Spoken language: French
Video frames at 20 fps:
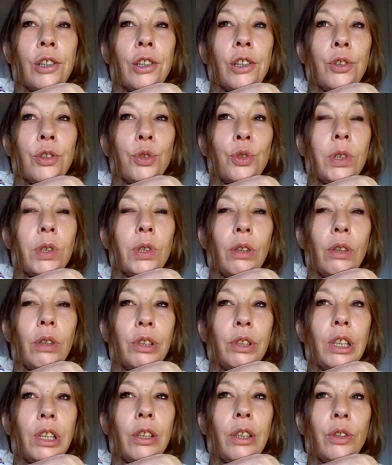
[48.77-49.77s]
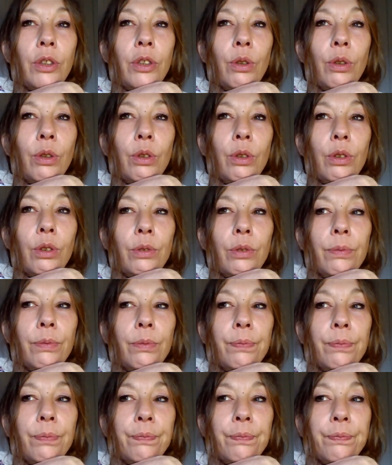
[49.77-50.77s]
je suis tranquille dans
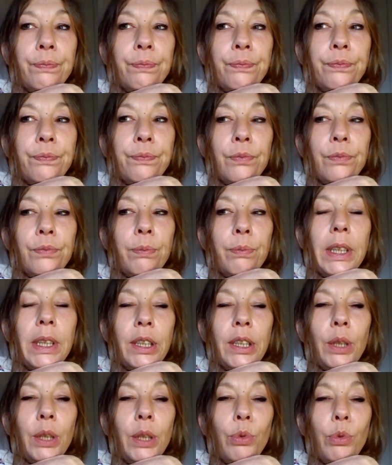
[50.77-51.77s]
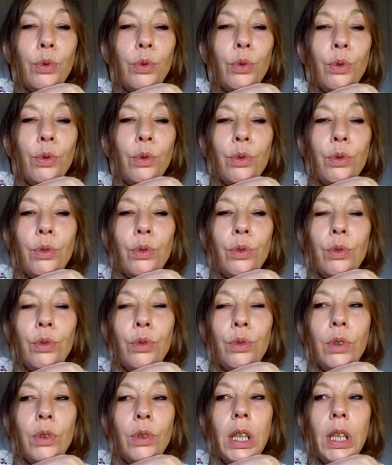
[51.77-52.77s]
ma tribu
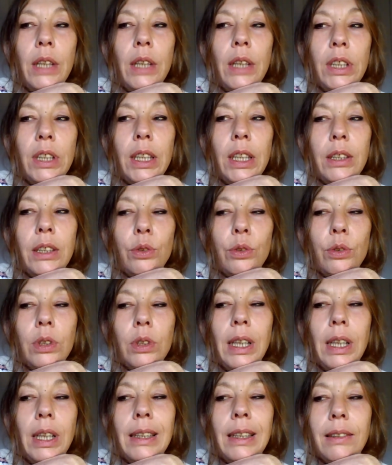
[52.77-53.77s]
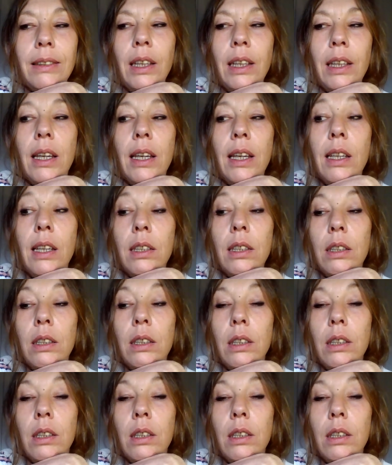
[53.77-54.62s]
avec les autres altères.